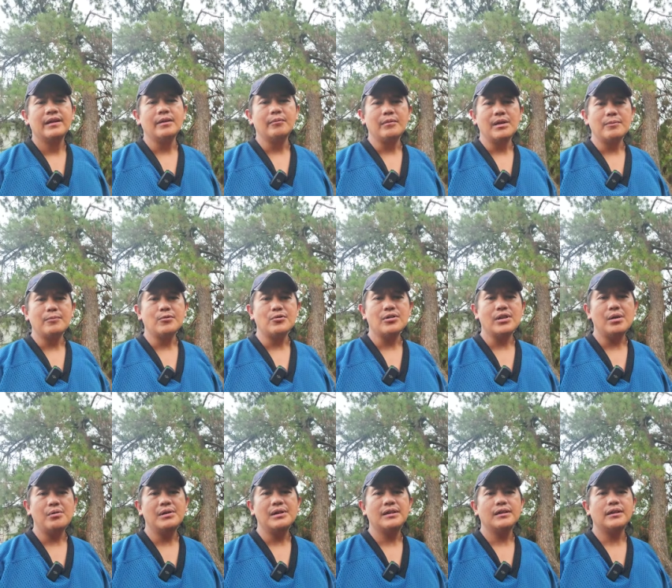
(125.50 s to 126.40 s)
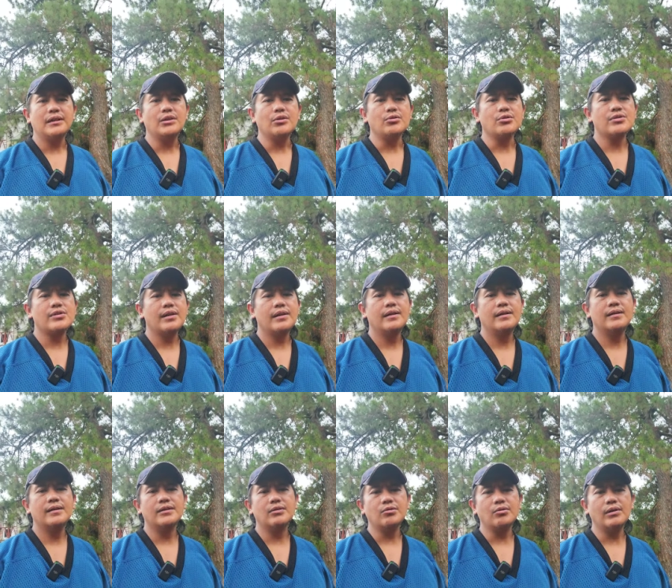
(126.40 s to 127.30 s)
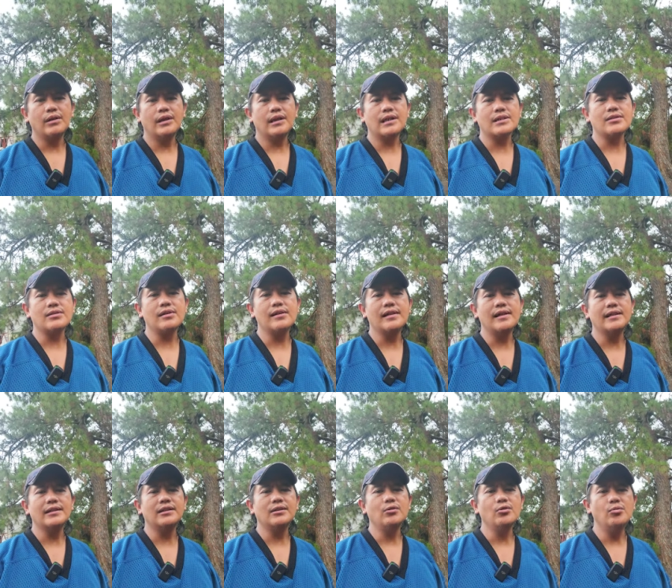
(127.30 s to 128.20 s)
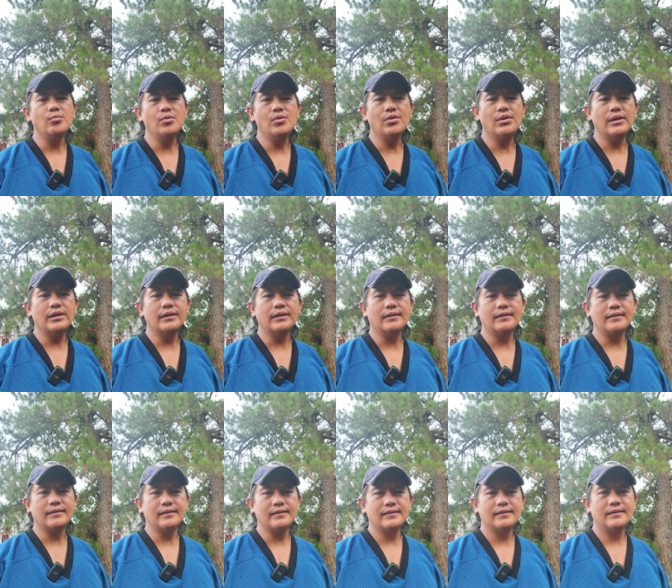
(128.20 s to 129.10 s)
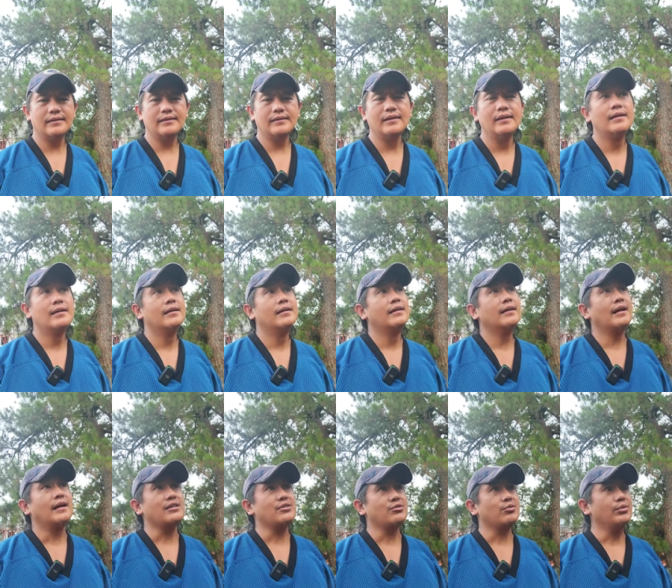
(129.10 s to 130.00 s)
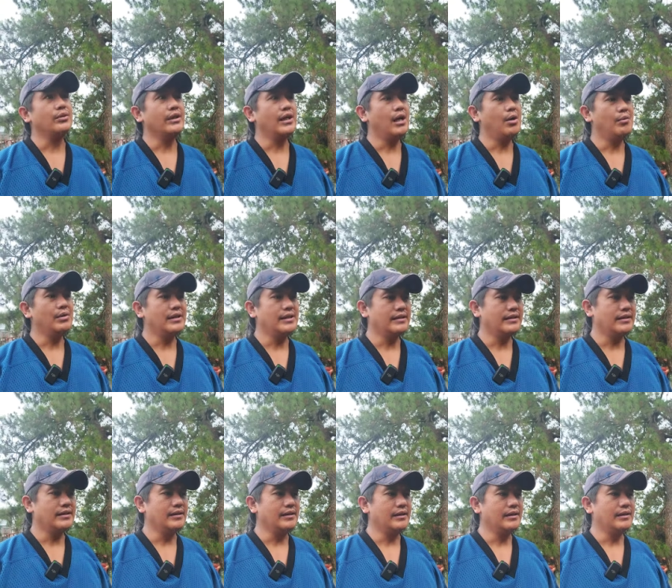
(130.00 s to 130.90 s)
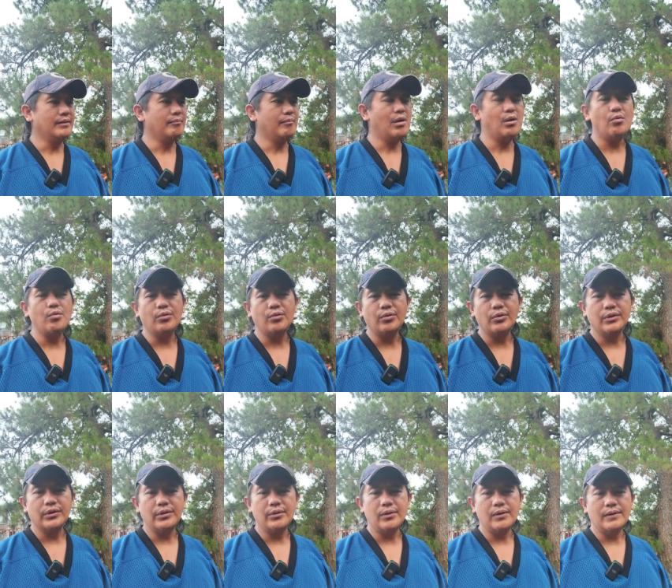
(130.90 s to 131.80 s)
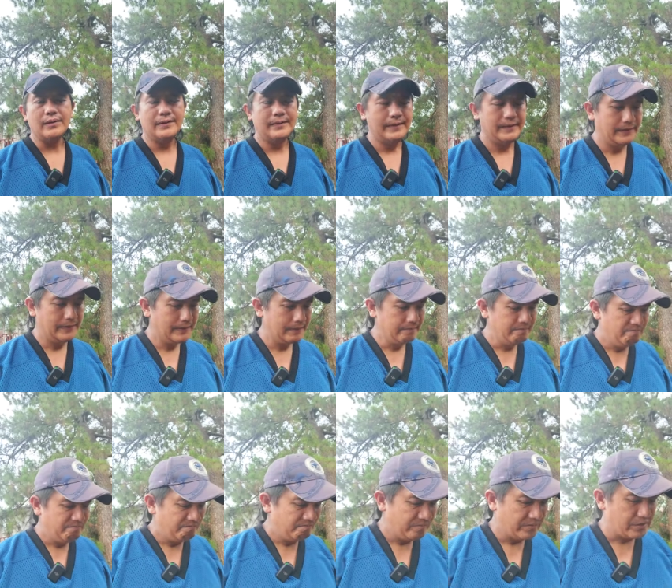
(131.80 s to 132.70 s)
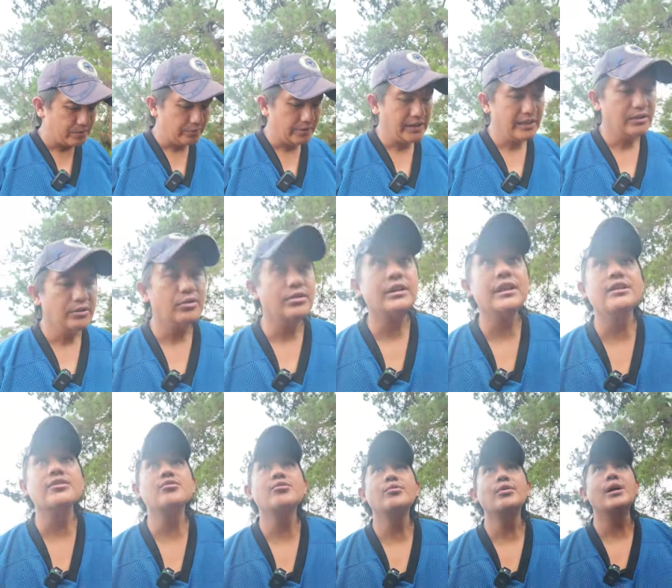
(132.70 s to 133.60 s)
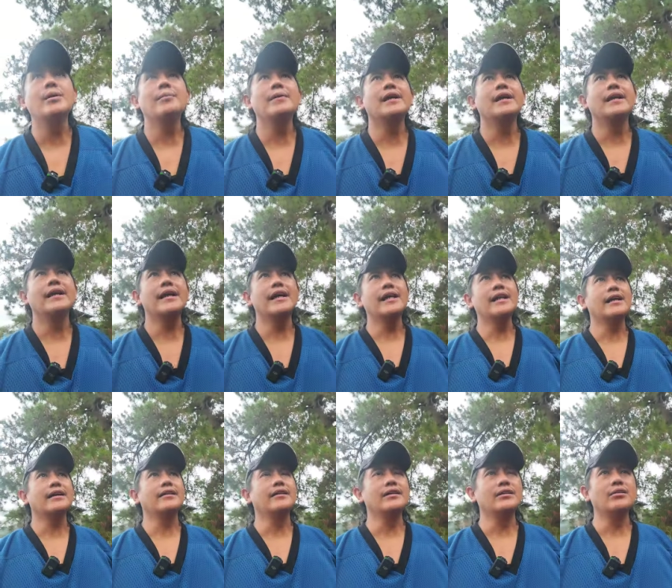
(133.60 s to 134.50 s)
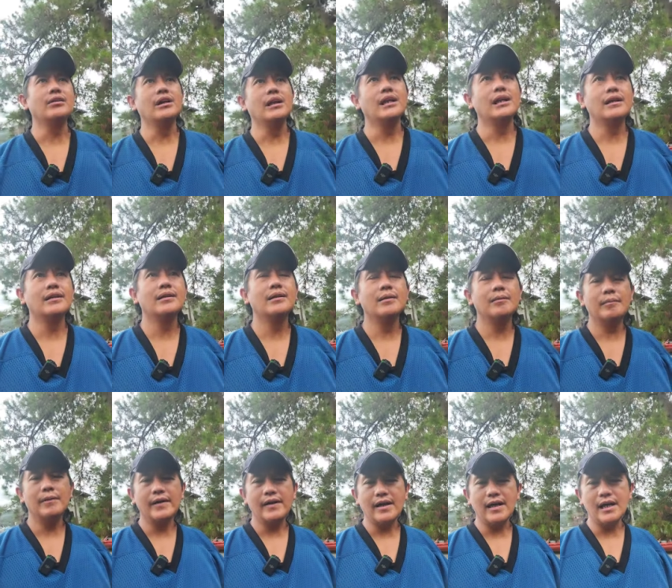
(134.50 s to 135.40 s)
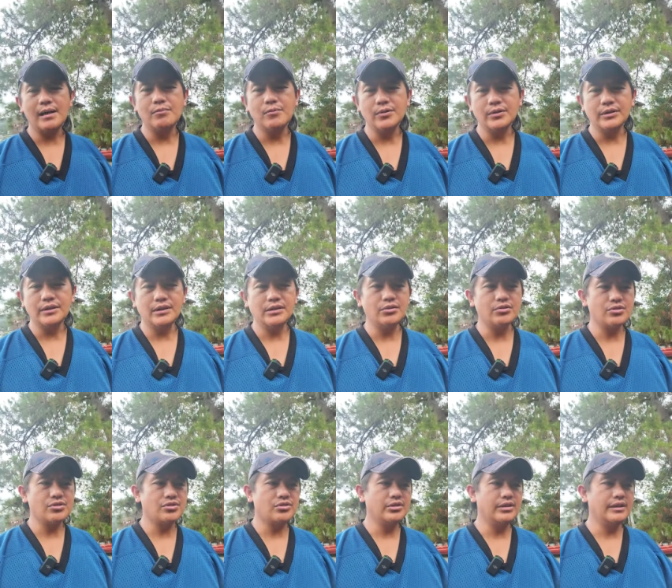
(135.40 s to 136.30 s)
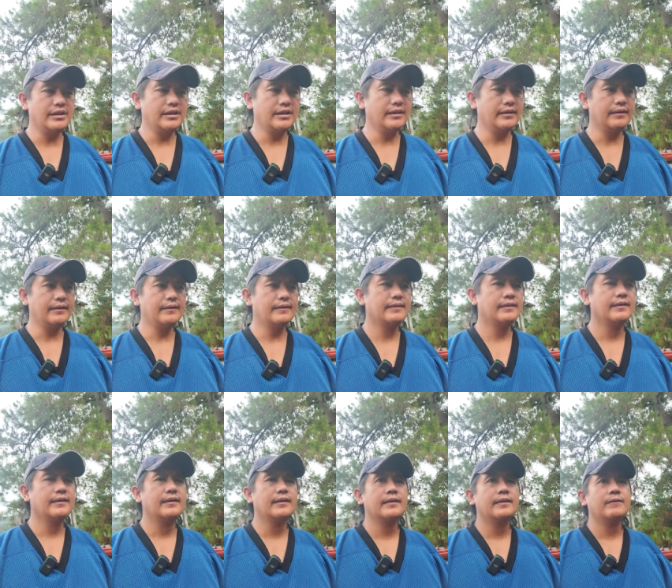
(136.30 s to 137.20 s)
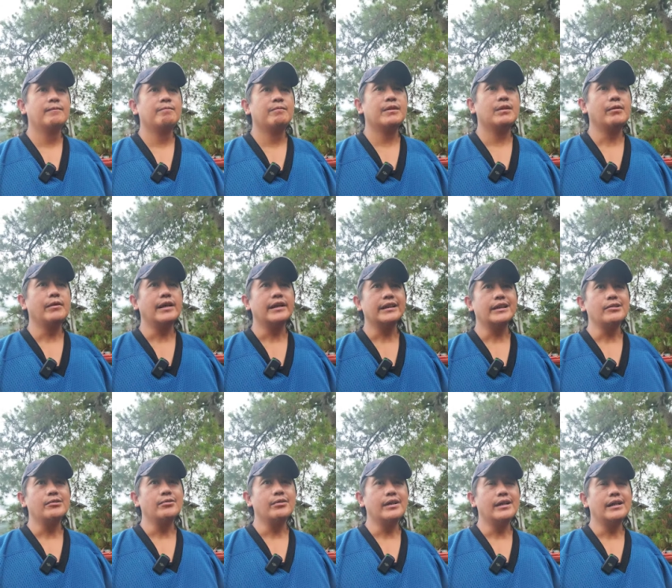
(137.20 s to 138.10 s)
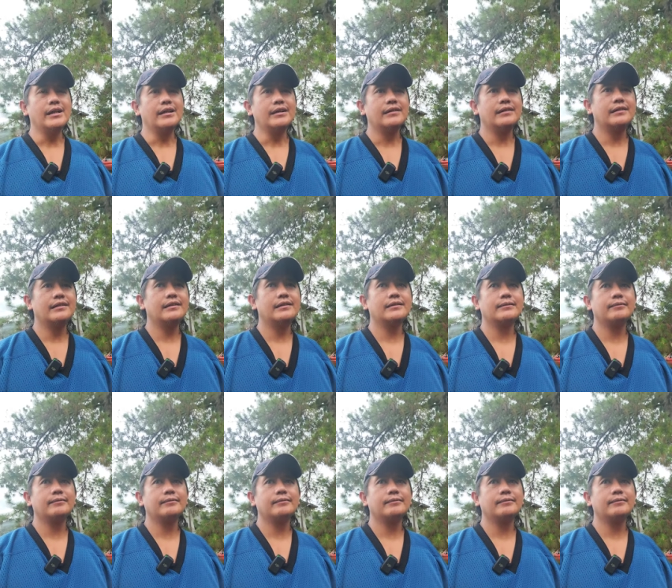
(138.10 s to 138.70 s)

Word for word: nam gapustawan ni ti Dios iso nga kasla nga ti lubong kat uh, kastoy nga awan iti mangkon kontrol so dagito iti rason api nga nay anak dayti nga panakaamoy ti Dios jay kuna tayo nga